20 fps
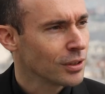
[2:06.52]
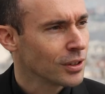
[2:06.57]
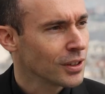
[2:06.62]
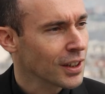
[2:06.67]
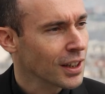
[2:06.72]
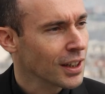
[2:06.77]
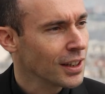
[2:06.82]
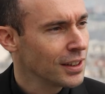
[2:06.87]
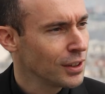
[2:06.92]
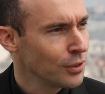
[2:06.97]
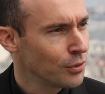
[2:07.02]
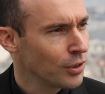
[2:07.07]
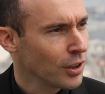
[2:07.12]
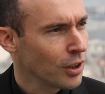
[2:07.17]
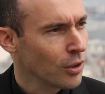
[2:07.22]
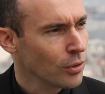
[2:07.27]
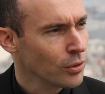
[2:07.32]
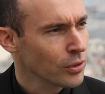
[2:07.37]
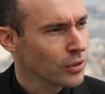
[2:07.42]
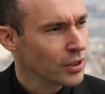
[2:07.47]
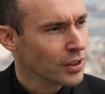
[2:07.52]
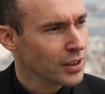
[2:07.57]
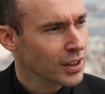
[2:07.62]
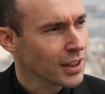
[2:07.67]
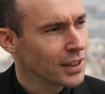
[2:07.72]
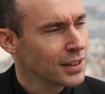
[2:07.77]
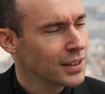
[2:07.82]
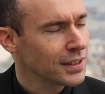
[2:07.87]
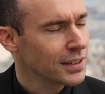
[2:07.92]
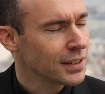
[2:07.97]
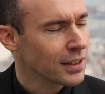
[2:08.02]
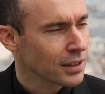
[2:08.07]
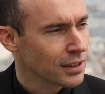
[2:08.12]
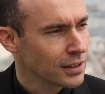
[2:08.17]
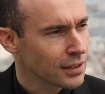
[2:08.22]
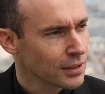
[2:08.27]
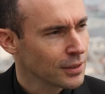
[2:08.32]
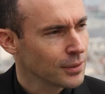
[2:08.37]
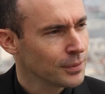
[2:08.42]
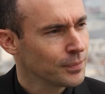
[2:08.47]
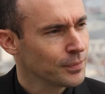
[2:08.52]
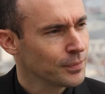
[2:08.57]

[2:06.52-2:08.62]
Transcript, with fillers: euh, très différentes, très distinctes.